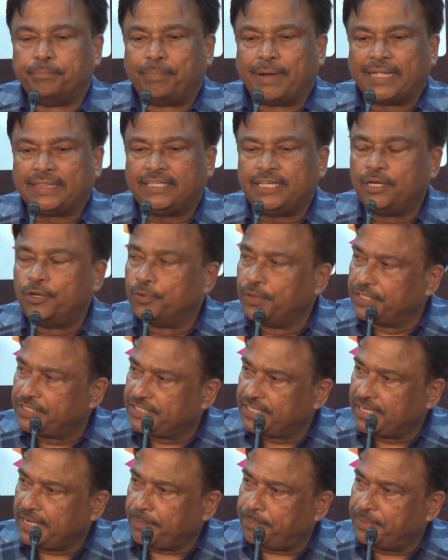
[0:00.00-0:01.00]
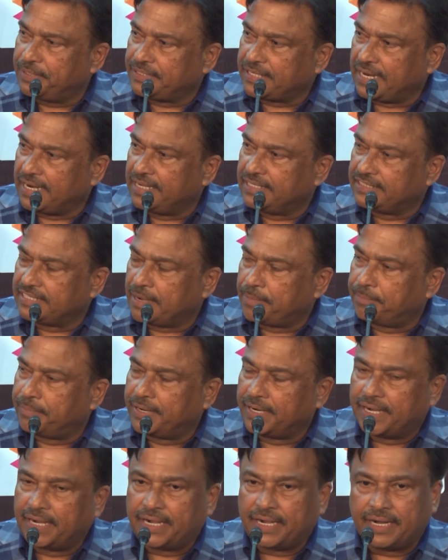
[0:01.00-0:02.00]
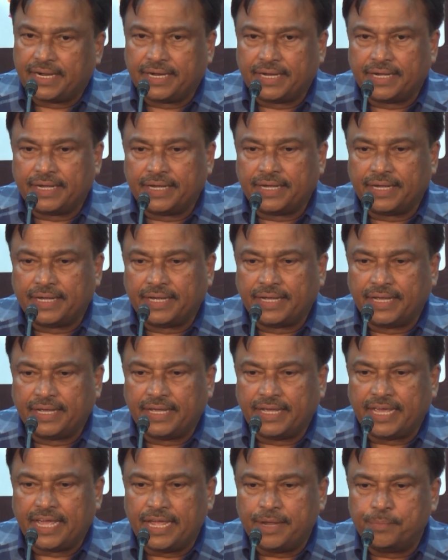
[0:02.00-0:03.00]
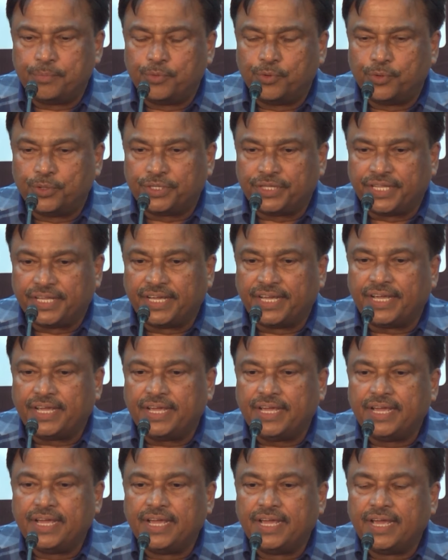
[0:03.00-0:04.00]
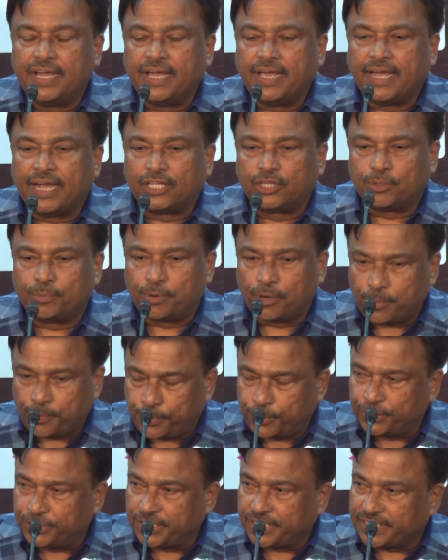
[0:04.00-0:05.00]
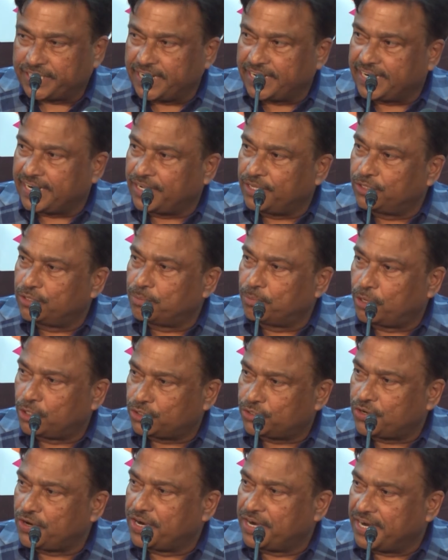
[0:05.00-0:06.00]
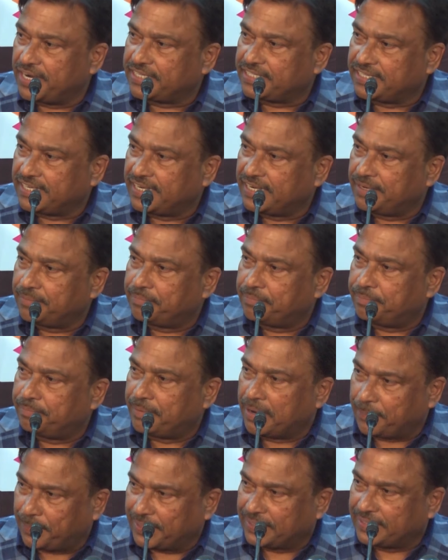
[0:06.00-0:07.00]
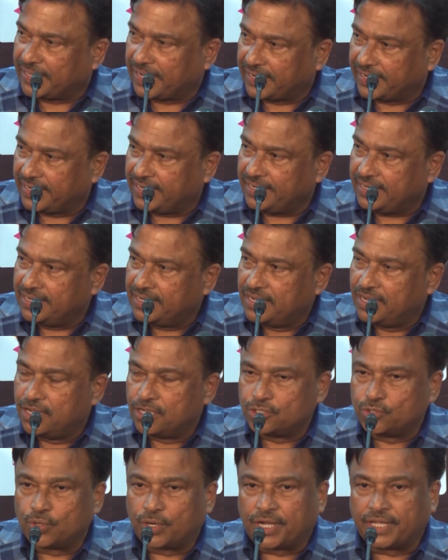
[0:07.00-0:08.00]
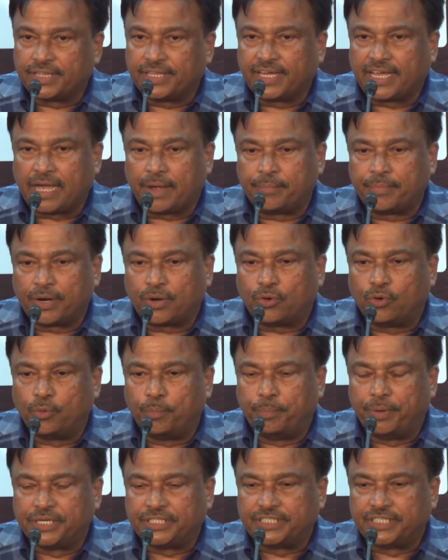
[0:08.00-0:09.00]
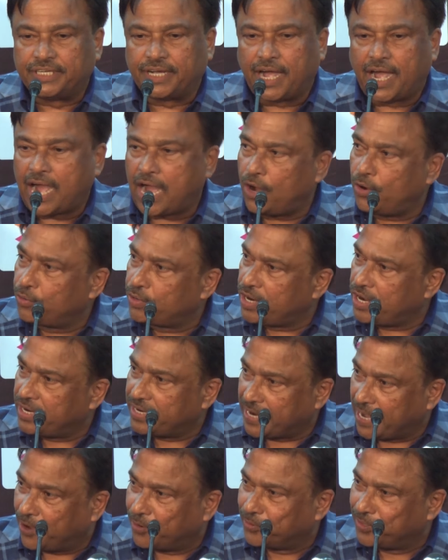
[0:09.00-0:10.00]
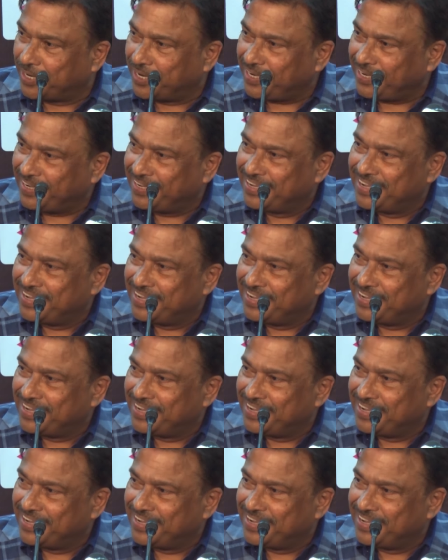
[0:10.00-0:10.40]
বাতিল হয়েছে আপনি জানেন যে আমরা এই মুহূর্তে এত বড় প্রজেক্টে এটা কিন্তু মন্ত্রণালয়ের একটা ব্যাপার থাকে সো ওখান থেকে আমরা খুব বেশি হাও না নাও না